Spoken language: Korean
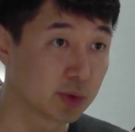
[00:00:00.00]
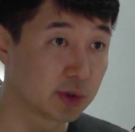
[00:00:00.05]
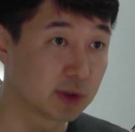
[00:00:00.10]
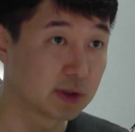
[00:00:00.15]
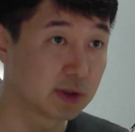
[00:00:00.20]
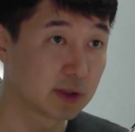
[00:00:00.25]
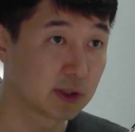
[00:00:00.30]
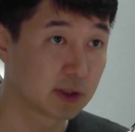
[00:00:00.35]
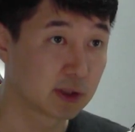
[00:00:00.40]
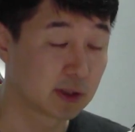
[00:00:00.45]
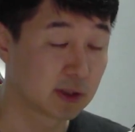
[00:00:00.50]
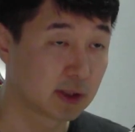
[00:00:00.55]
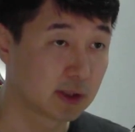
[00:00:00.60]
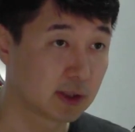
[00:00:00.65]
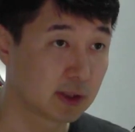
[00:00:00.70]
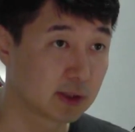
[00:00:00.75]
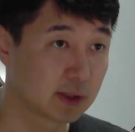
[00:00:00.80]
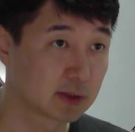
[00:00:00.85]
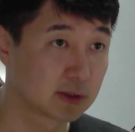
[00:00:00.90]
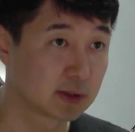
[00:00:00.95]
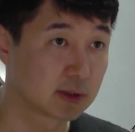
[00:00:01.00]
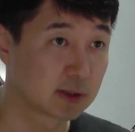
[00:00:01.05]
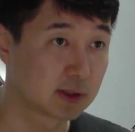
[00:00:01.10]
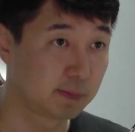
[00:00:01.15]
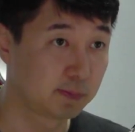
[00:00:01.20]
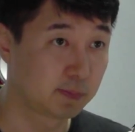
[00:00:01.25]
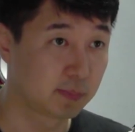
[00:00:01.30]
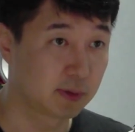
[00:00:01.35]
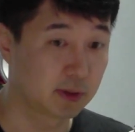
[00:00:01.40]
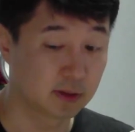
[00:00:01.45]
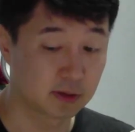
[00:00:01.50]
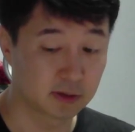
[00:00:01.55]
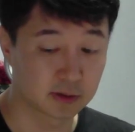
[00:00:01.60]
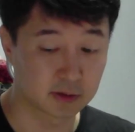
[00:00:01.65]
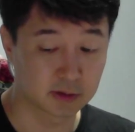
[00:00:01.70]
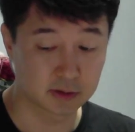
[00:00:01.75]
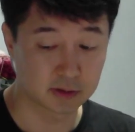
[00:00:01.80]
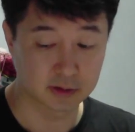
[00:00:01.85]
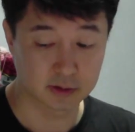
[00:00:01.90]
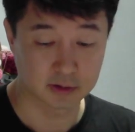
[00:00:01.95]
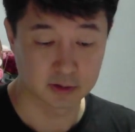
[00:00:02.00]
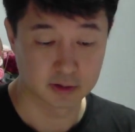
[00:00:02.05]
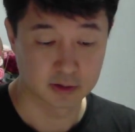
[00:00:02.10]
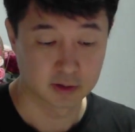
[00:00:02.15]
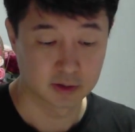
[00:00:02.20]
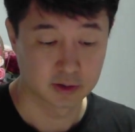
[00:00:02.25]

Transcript: 이 책의 그 깊이를